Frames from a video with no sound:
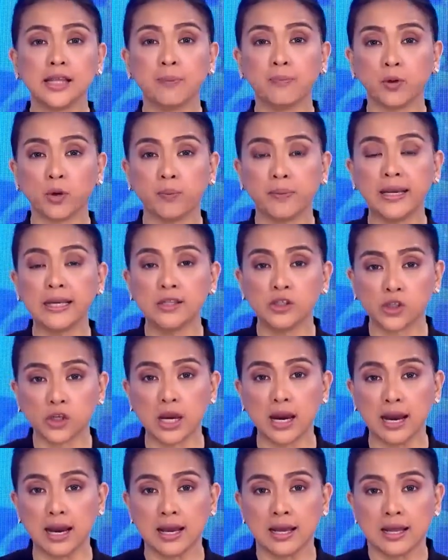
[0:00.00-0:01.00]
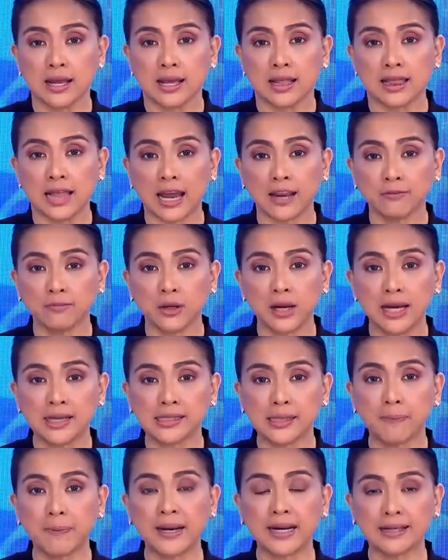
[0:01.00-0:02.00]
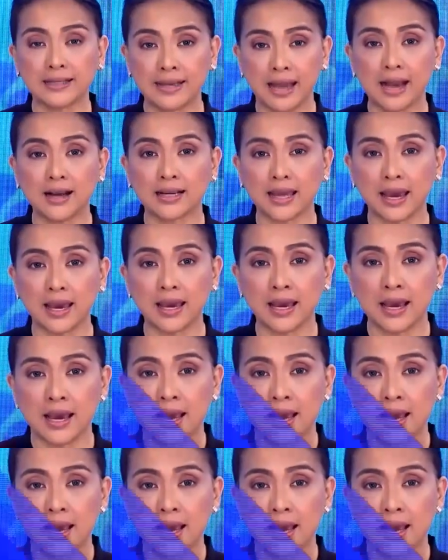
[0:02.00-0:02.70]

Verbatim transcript: sa probinsya. Live mula sa Paranaque,